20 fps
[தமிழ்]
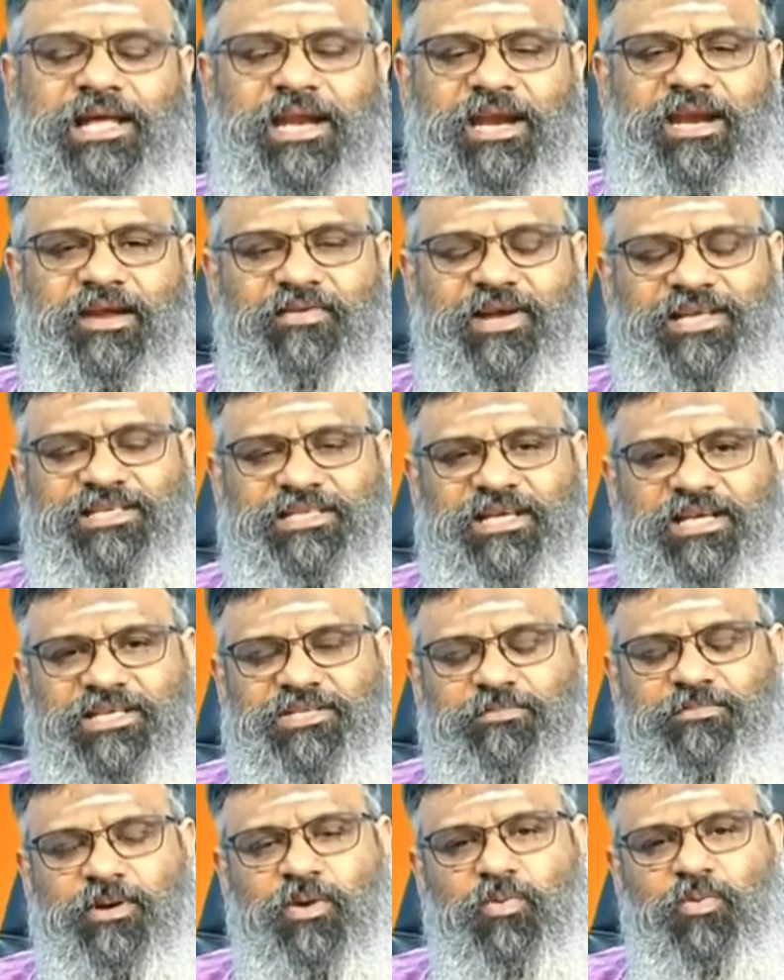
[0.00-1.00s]
என்ன
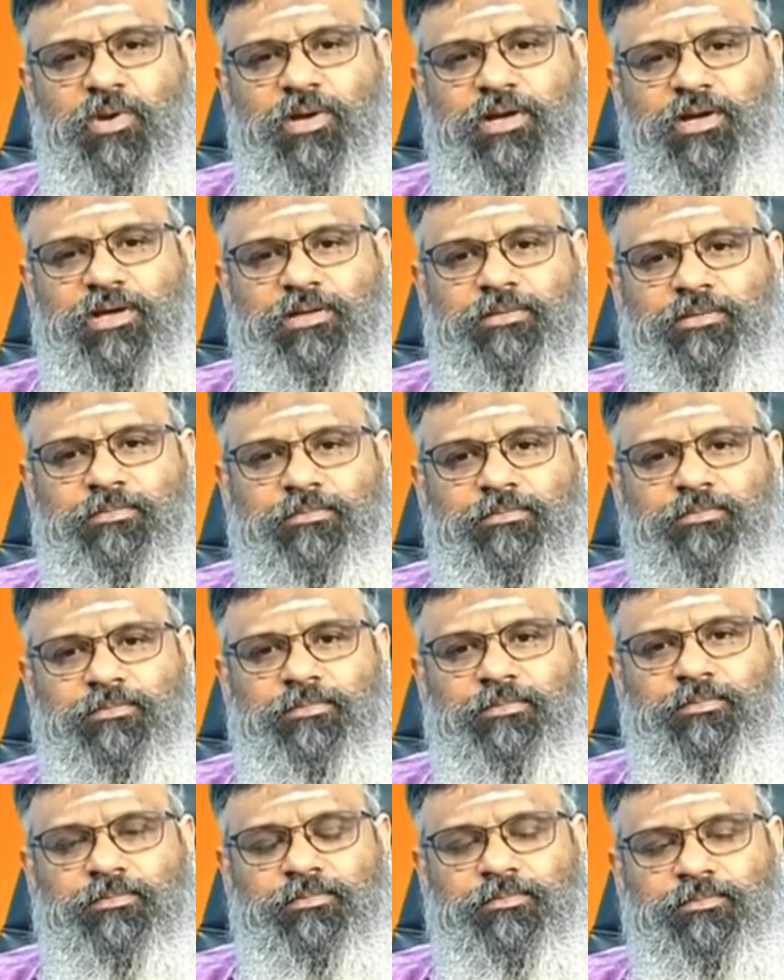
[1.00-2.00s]
வயசுமா உங்களுக்கு
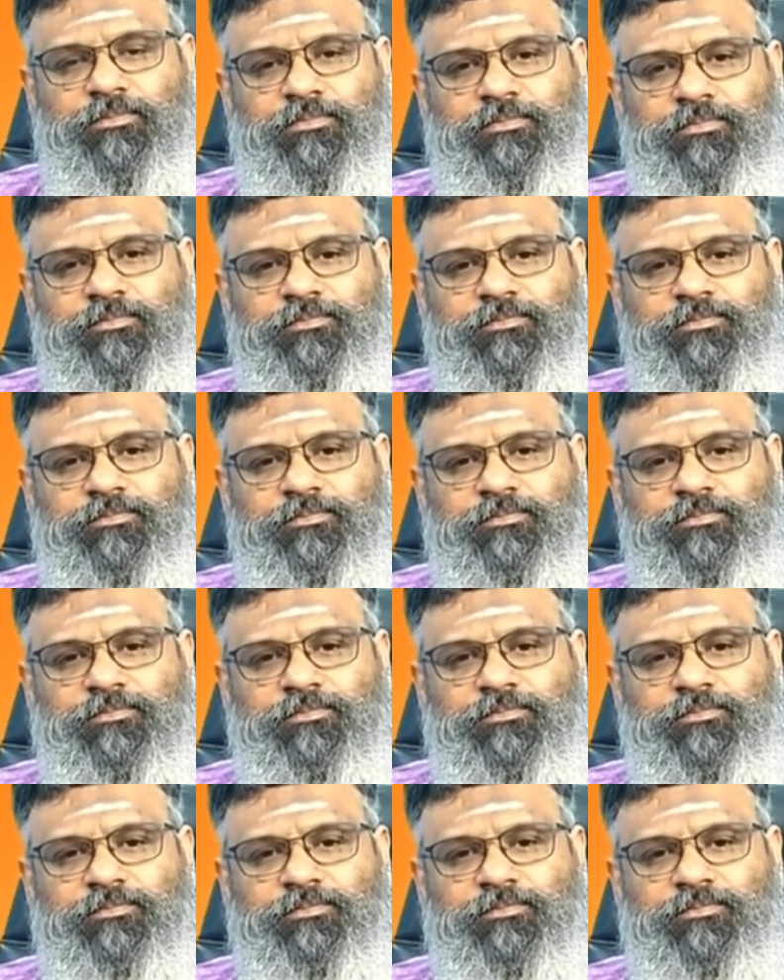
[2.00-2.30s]
சரி